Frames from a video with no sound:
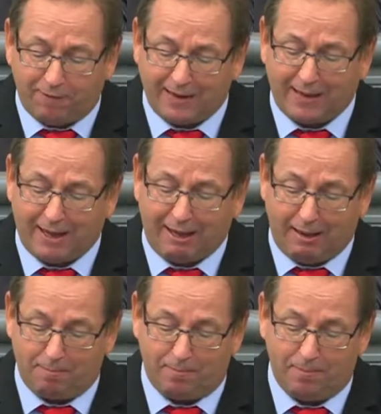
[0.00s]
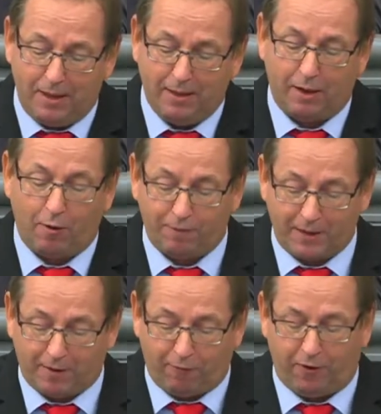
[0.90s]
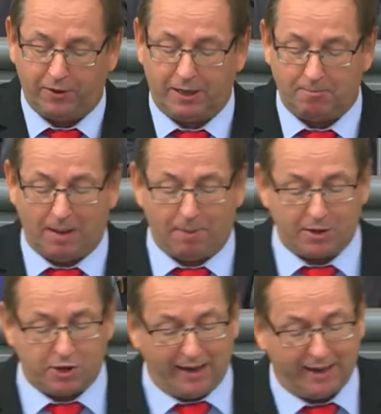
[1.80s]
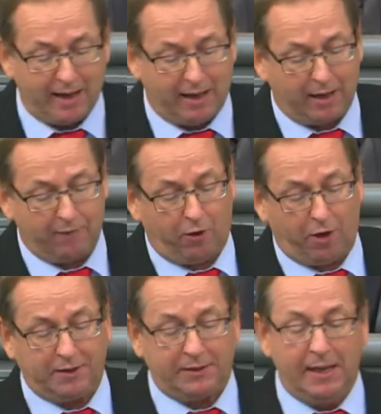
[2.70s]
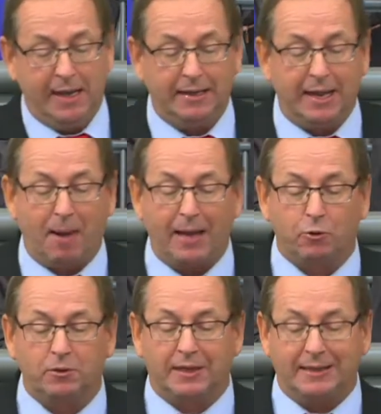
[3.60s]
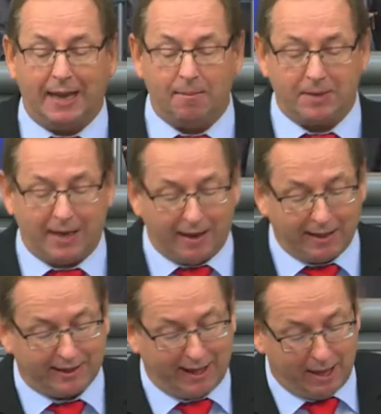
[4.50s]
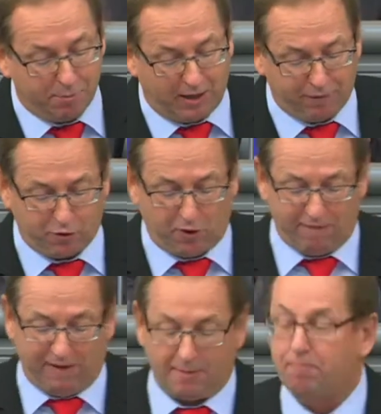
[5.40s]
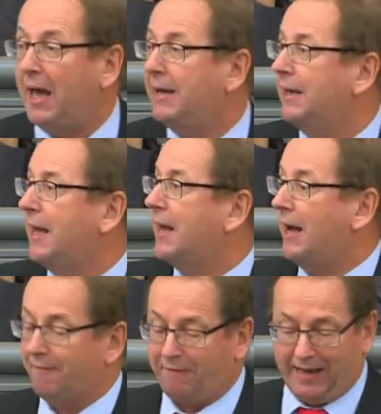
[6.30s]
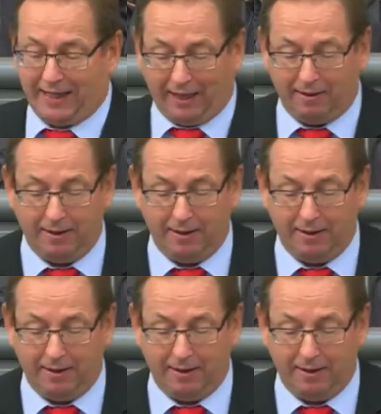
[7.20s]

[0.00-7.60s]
Fall gegeben, darauf ist von Dietmar Bartsch eingegangen worden, in dem ein Unternehmen der Last der Erbschaftssteuer wegen pleite gegangen wäre.